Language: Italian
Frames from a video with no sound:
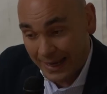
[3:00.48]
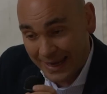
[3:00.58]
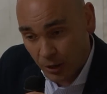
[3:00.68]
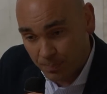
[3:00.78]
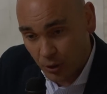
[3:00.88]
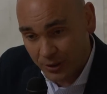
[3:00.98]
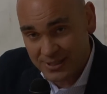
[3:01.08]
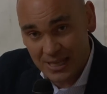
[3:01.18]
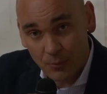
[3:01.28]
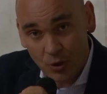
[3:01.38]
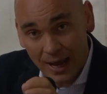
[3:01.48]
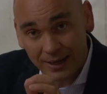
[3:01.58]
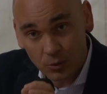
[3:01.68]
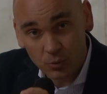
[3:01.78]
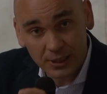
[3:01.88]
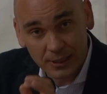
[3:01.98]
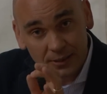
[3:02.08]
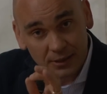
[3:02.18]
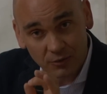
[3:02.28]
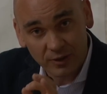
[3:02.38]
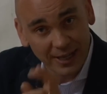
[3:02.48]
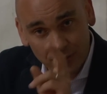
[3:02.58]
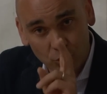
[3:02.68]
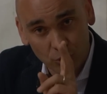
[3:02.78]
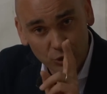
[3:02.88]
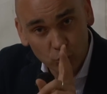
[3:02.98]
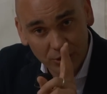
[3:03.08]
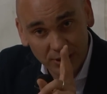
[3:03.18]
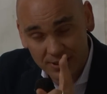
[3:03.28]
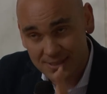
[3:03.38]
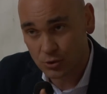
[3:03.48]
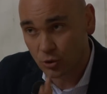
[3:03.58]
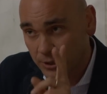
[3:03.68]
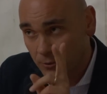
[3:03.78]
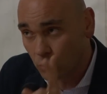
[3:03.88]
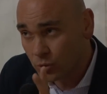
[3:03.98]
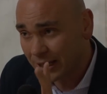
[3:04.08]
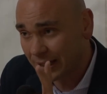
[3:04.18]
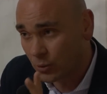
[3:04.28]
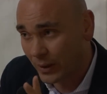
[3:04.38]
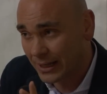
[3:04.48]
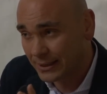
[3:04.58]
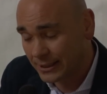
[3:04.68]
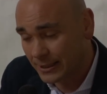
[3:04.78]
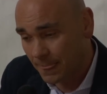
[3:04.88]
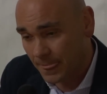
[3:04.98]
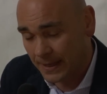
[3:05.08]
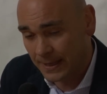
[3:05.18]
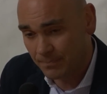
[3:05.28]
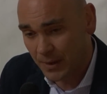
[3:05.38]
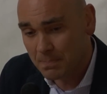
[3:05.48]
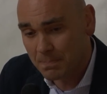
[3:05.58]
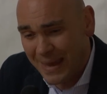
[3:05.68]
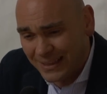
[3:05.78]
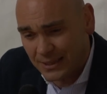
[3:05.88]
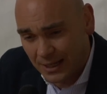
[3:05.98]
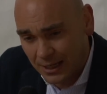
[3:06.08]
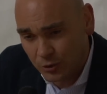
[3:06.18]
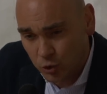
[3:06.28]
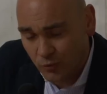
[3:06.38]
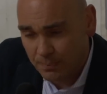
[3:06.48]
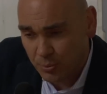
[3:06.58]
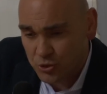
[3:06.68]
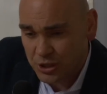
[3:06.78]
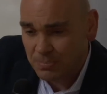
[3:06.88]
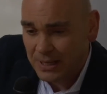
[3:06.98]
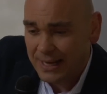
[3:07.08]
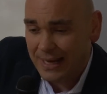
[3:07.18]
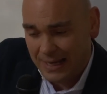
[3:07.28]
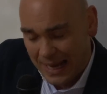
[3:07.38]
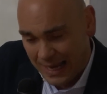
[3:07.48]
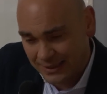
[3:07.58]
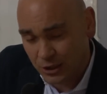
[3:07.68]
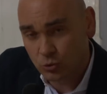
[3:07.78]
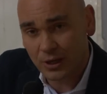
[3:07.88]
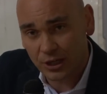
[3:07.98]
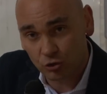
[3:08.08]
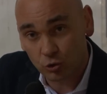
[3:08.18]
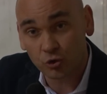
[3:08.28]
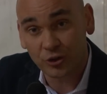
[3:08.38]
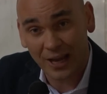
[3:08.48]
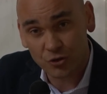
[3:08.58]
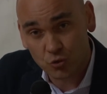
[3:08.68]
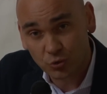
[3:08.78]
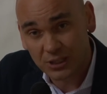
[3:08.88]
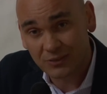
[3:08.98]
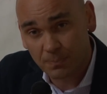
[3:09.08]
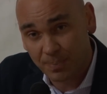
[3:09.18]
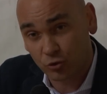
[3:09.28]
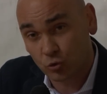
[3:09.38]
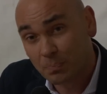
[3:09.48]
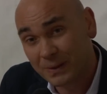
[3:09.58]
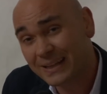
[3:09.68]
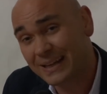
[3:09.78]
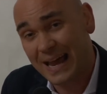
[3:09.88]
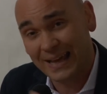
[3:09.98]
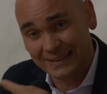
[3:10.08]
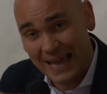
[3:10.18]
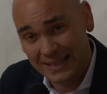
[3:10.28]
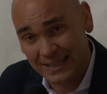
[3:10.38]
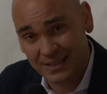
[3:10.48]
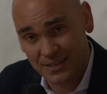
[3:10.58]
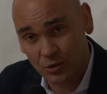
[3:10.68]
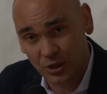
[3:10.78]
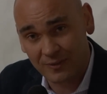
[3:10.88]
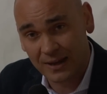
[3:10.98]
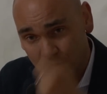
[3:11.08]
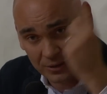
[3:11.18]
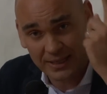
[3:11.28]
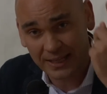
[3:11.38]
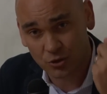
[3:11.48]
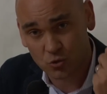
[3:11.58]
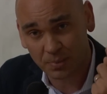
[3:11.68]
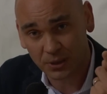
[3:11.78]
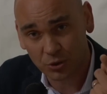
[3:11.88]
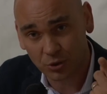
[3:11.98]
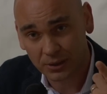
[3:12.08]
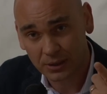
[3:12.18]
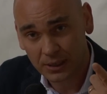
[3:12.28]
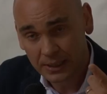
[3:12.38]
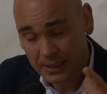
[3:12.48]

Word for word: È chiaro però che stiamo anche qui intervenendo in due direzioni, una è quella di eh, mettere laddove possibile addirittura risorse aggiuntive per supplire ai tagli che stanno arrivando dagli enti superiori.